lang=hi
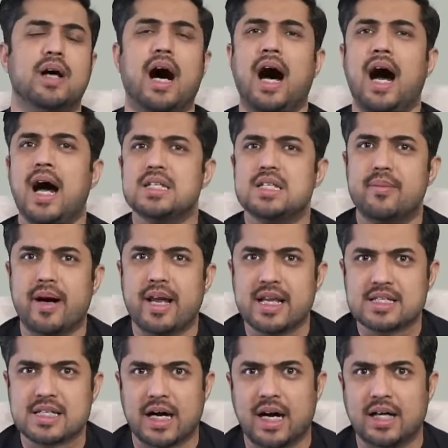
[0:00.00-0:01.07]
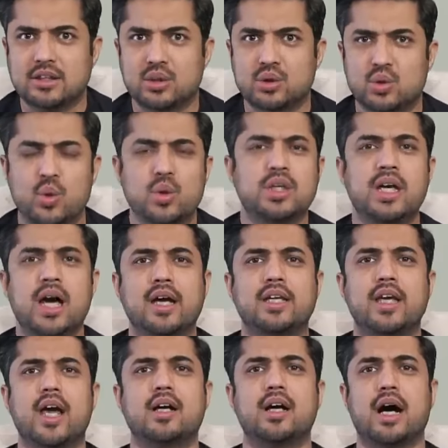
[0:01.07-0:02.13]
आज हमारे साथ तुर्किया
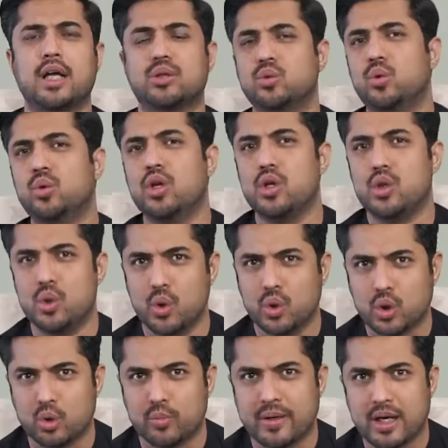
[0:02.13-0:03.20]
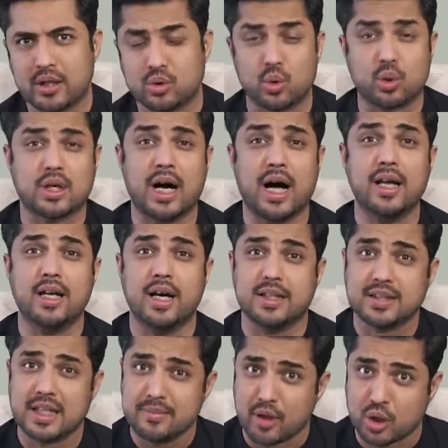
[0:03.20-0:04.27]
की एक खातून यूट्यूबर तुर्कान
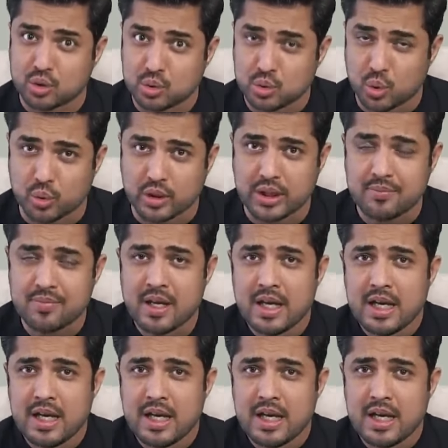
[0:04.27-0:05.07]
अतः मौजूद होंगी